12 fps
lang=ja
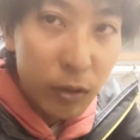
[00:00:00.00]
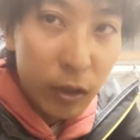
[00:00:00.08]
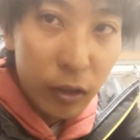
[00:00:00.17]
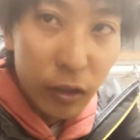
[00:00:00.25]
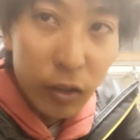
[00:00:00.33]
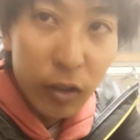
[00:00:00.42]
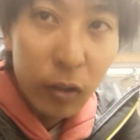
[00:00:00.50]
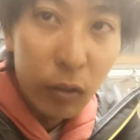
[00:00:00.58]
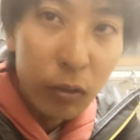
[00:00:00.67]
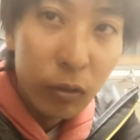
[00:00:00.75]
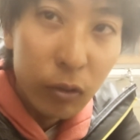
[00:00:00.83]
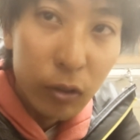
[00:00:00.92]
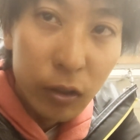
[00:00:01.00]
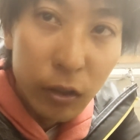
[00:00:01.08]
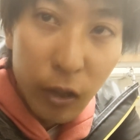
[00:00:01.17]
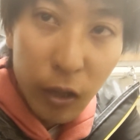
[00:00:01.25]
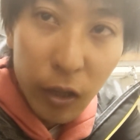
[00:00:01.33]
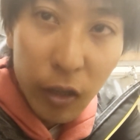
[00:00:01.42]
岬ってとこ行っ
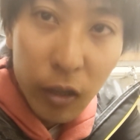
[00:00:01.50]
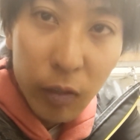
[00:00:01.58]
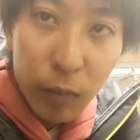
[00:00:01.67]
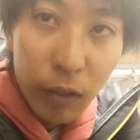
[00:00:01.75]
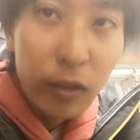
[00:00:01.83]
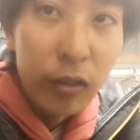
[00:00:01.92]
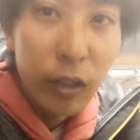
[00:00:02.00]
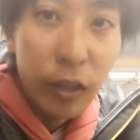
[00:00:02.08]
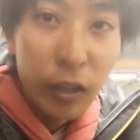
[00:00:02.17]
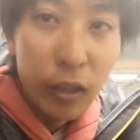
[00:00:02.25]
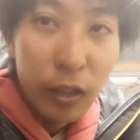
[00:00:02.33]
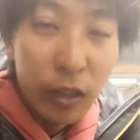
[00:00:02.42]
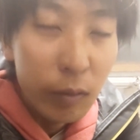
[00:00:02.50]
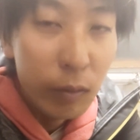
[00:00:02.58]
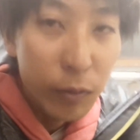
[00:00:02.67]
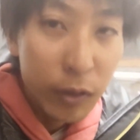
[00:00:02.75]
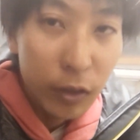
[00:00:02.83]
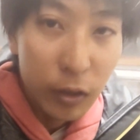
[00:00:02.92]
てバイクでえり
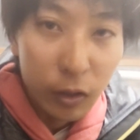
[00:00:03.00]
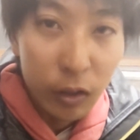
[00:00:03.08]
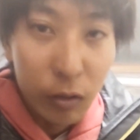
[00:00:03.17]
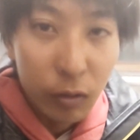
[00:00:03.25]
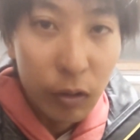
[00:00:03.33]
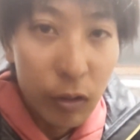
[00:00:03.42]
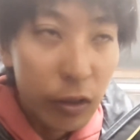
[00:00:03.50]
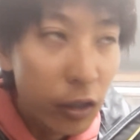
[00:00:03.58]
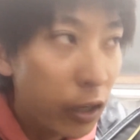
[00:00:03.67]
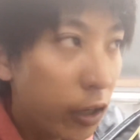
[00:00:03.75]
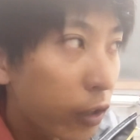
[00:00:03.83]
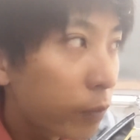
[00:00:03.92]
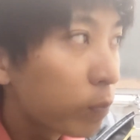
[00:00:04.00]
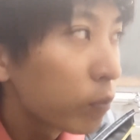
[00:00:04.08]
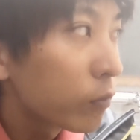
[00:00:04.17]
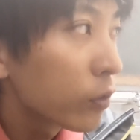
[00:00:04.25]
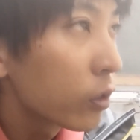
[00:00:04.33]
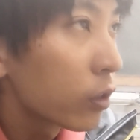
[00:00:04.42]
も岬ってとこ行ってで
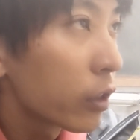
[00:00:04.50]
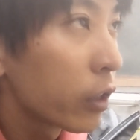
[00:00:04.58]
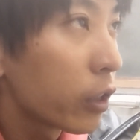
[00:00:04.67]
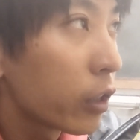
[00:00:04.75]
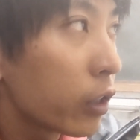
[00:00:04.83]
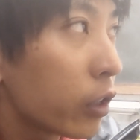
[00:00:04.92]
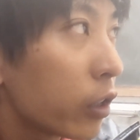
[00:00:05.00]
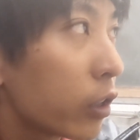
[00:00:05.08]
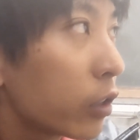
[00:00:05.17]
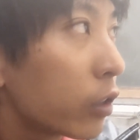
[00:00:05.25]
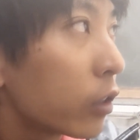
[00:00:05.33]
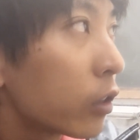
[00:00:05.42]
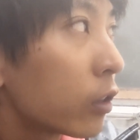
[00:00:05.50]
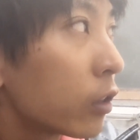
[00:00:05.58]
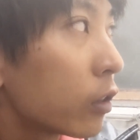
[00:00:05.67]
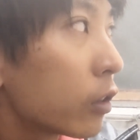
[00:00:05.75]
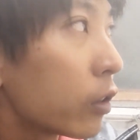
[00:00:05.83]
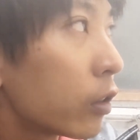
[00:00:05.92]

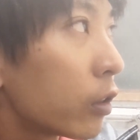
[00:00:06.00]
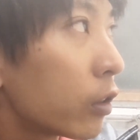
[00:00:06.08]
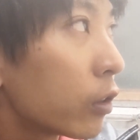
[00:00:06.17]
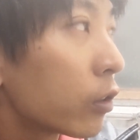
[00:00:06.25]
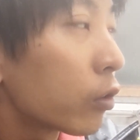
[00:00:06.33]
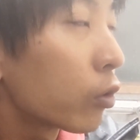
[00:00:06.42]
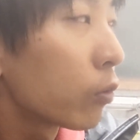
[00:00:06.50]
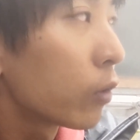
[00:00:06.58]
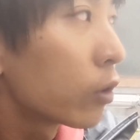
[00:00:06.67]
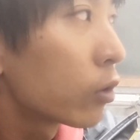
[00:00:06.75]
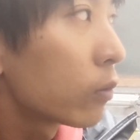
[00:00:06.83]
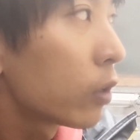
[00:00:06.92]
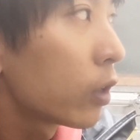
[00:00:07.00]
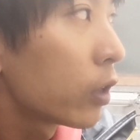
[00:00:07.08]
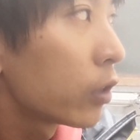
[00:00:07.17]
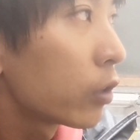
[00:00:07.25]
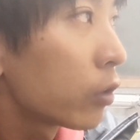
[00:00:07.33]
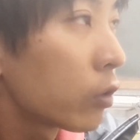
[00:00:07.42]
えっ、ー、と苫小
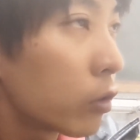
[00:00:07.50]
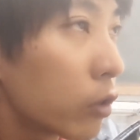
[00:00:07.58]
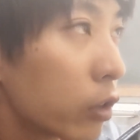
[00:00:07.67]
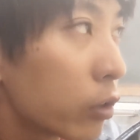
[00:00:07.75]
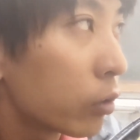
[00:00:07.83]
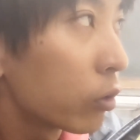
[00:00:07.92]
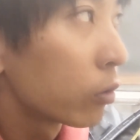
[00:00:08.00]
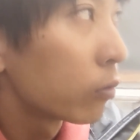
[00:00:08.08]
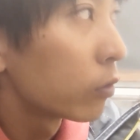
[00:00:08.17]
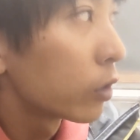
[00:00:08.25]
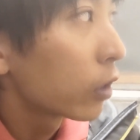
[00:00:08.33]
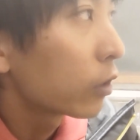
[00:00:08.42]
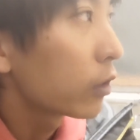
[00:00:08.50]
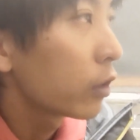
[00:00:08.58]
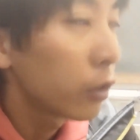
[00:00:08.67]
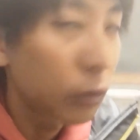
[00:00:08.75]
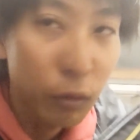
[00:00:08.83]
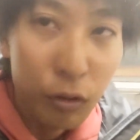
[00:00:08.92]
牧の方にこう向かって
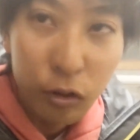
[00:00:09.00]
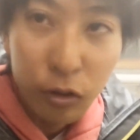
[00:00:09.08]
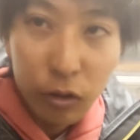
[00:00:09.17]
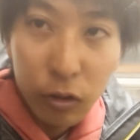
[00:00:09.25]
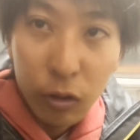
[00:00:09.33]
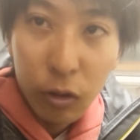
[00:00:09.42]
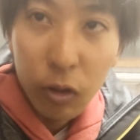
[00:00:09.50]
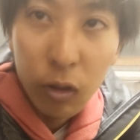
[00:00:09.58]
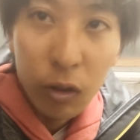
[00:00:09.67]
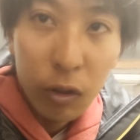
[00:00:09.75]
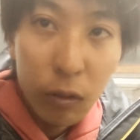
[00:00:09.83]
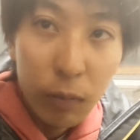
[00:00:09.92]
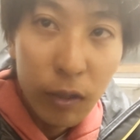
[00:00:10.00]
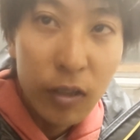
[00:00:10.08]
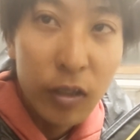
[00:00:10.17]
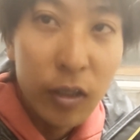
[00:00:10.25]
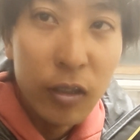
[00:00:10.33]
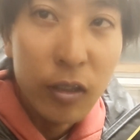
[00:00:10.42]
る途中の
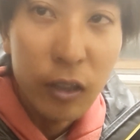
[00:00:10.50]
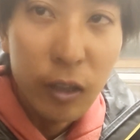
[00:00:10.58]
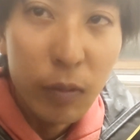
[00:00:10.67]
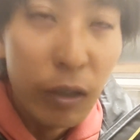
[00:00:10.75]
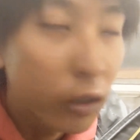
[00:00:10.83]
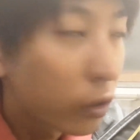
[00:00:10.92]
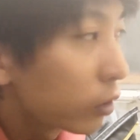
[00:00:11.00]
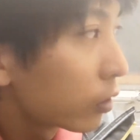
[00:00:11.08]
町ですね今